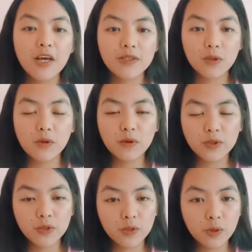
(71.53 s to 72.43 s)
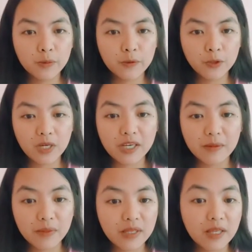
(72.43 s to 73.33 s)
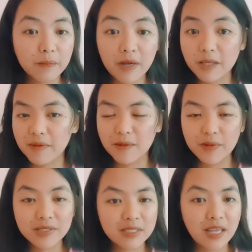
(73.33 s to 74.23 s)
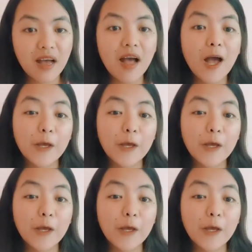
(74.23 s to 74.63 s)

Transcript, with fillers: So kung gusto niyo po siyang gamitin pang ibang bansa